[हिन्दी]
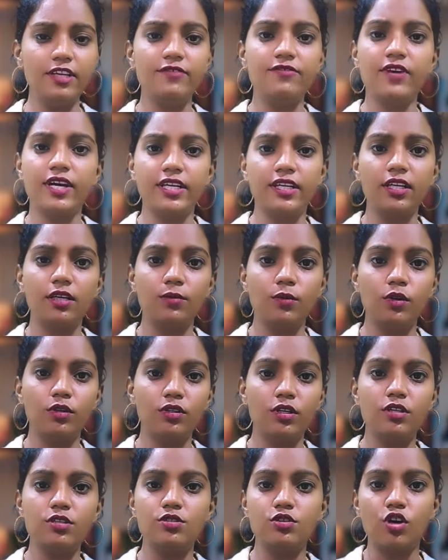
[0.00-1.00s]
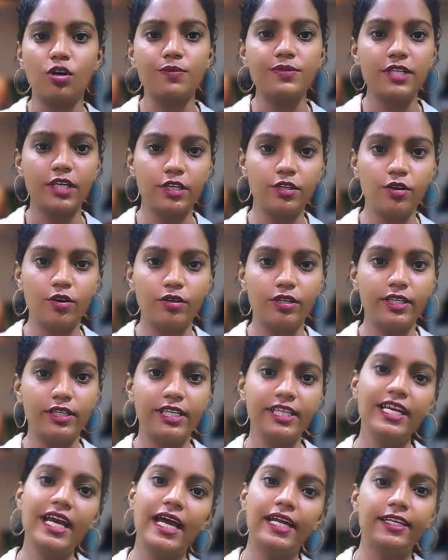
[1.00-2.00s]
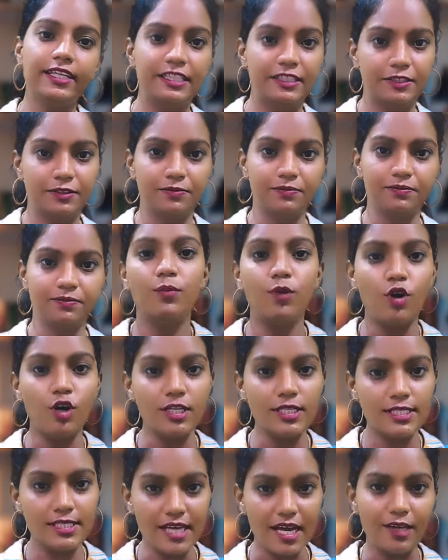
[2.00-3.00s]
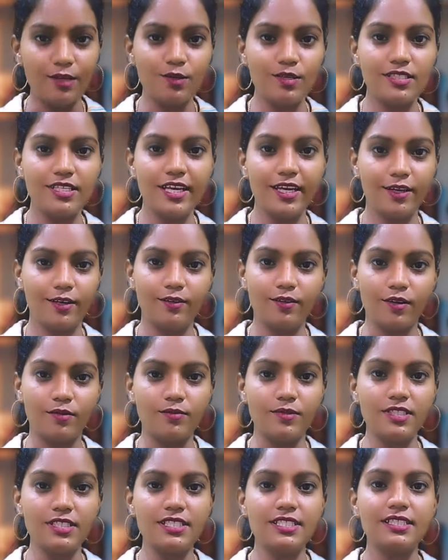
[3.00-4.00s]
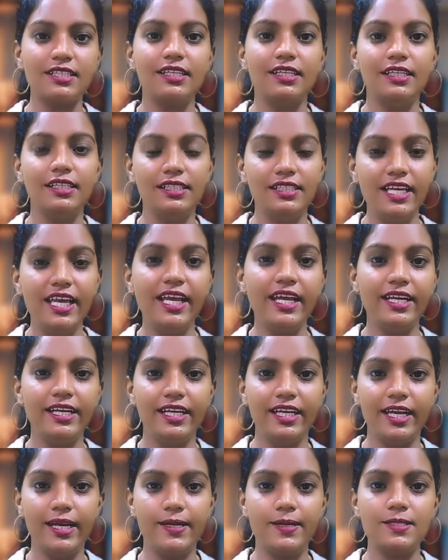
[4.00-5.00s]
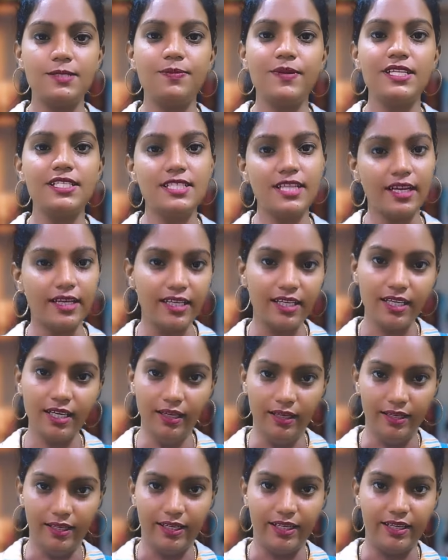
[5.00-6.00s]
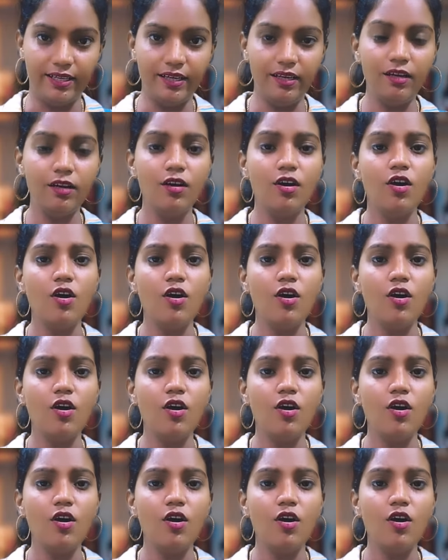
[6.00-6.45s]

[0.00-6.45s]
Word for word: वेन दे वरीड अबाउट द जॉब सिक्योरिटी एंड इनकम बहुत सालों से इकोनॉमिस्ट ये इंडिकेटर्स पे स्टडी कर रहे हैं